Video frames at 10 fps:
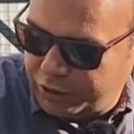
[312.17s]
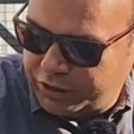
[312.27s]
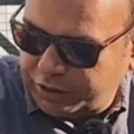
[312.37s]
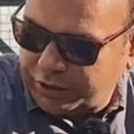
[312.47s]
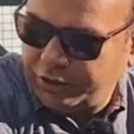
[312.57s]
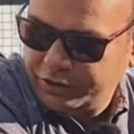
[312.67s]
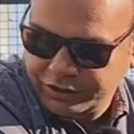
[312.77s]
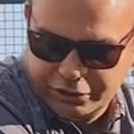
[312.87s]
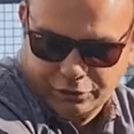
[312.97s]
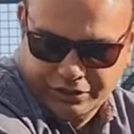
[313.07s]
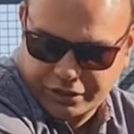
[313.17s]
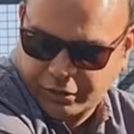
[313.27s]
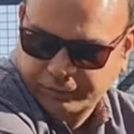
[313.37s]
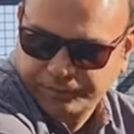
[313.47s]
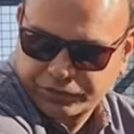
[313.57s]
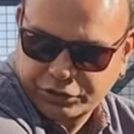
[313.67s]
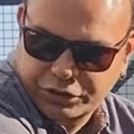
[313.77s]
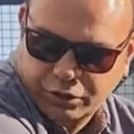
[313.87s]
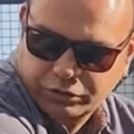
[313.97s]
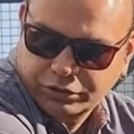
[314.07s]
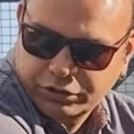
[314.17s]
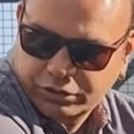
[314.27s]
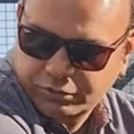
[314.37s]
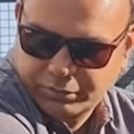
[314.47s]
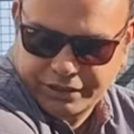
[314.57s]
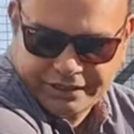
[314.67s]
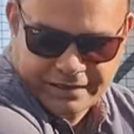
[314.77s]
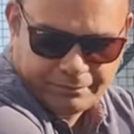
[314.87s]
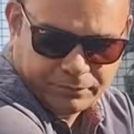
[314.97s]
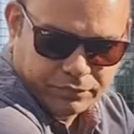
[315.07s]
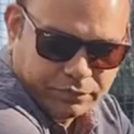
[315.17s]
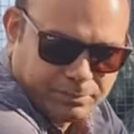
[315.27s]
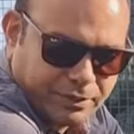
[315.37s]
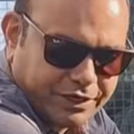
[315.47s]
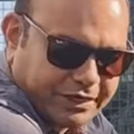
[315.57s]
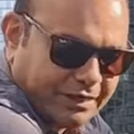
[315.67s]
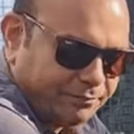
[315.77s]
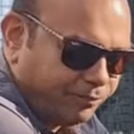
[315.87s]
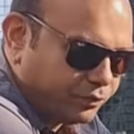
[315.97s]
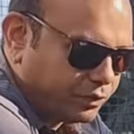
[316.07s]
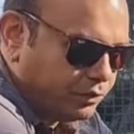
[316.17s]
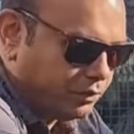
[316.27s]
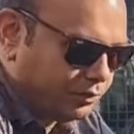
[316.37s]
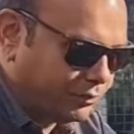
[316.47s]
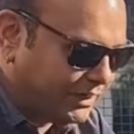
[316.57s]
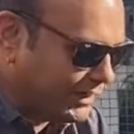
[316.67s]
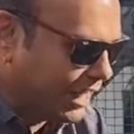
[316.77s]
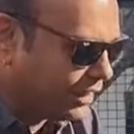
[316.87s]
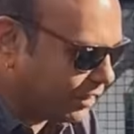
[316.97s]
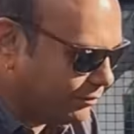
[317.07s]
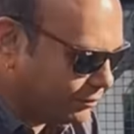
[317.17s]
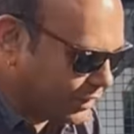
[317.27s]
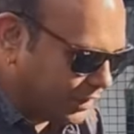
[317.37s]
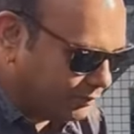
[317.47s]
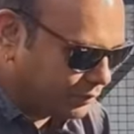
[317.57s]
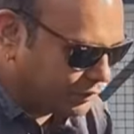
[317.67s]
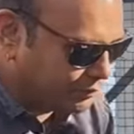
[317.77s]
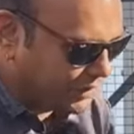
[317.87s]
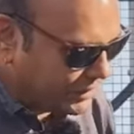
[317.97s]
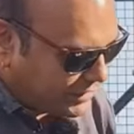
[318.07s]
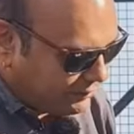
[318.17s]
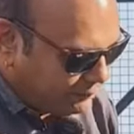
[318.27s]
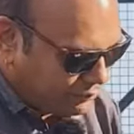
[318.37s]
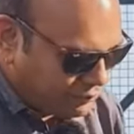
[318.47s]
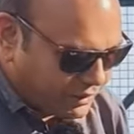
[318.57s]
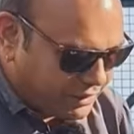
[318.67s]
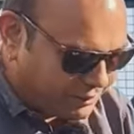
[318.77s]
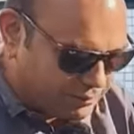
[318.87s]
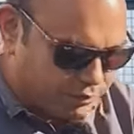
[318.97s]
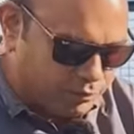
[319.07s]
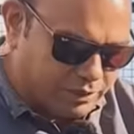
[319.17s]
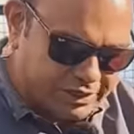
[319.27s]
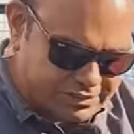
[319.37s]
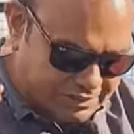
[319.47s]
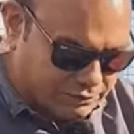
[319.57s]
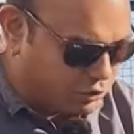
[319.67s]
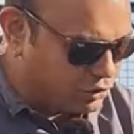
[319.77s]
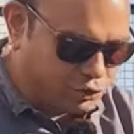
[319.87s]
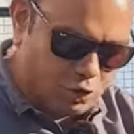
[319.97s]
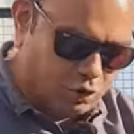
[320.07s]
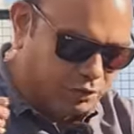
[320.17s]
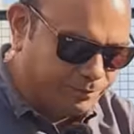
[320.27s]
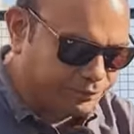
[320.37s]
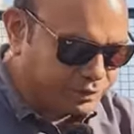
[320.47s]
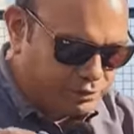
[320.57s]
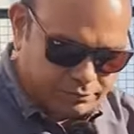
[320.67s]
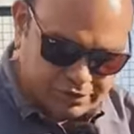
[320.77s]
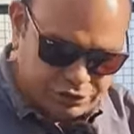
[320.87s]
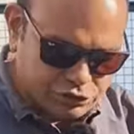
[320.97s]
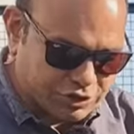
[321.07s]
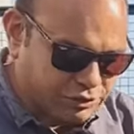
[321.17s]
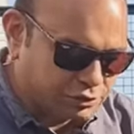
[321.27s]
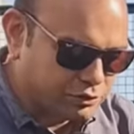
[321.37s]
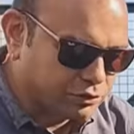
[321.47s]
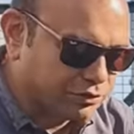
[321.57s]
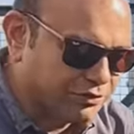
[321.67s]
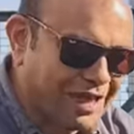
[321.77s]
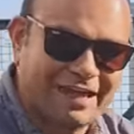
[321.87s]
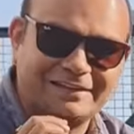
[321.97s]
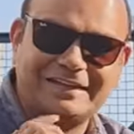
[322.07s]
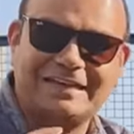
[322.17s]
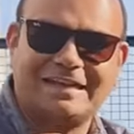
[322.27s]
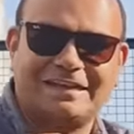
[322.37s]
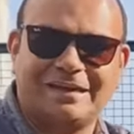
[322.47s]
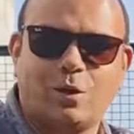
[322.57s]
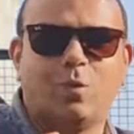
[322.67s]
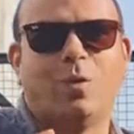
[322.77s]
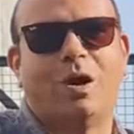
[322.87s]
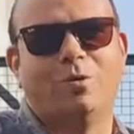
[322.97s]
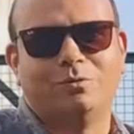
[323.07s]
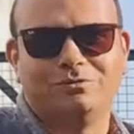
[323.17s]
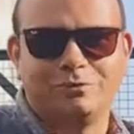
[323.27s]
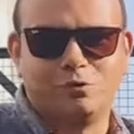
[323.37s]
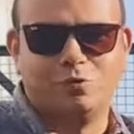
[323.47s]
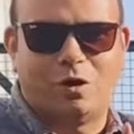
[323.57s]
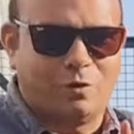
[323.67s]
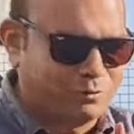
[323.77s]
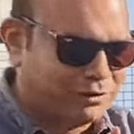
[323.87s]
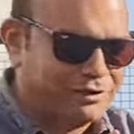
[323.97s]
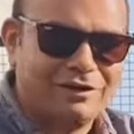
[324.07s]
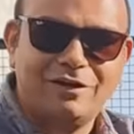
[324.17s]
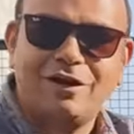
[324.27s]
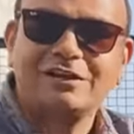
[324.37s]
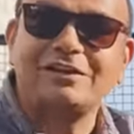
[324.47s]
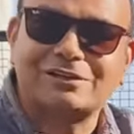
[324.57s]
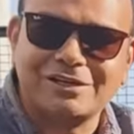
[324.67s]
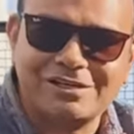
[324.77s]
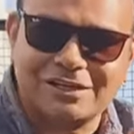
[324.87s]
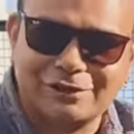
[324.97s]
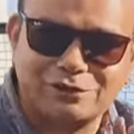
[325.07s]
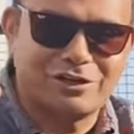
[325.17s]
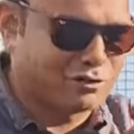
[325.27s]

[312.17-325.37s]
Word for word: नहीं करना ये लो इधर आओ इधर आओ बडी कम बडी कम बडी यहाँ कम कम बडी कम बडी सिट नो बडी सिट ये देखिए वाओ वाओ कितनी जल्दी उसने